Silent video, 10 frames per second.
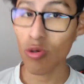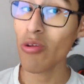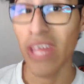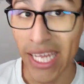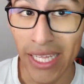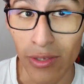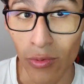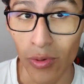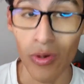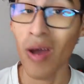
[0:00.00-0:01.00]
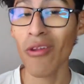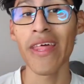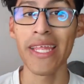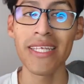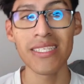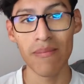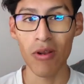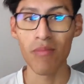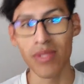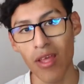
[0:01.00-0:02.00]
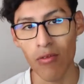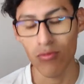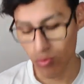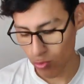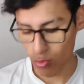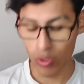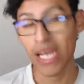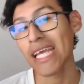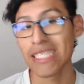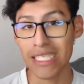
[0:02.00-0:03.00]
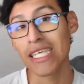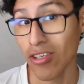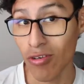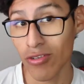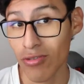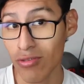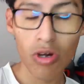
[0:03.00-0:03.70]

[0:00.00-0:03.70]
Yo lo de aretes, huevón. Hablo de aretes y pelo pintado. ¿Tú crees que yo le he hecho?